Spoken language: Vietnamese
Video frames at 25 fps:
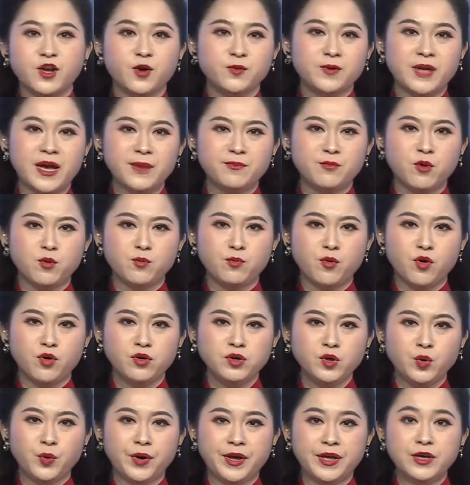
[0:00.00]
Đồng Tháp mong
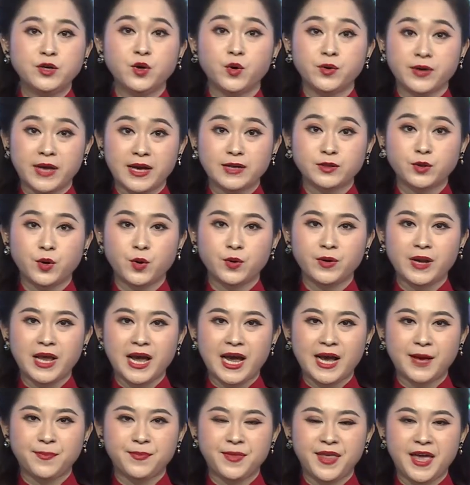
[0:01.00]
muốn quỹ
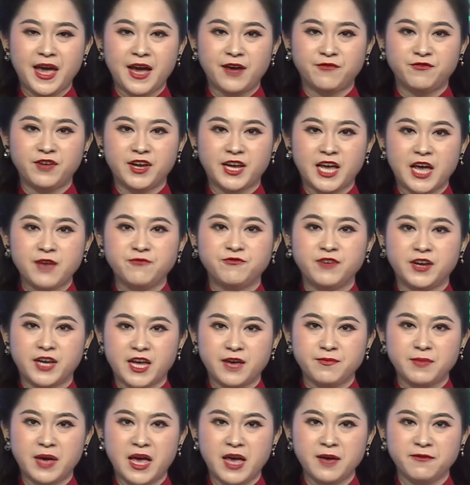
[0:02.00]
Coca-Cola và W
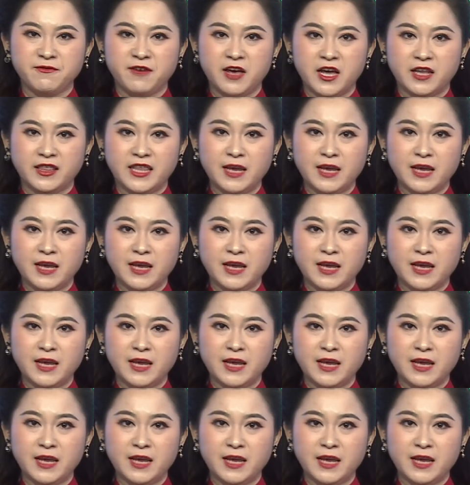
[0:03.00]
W F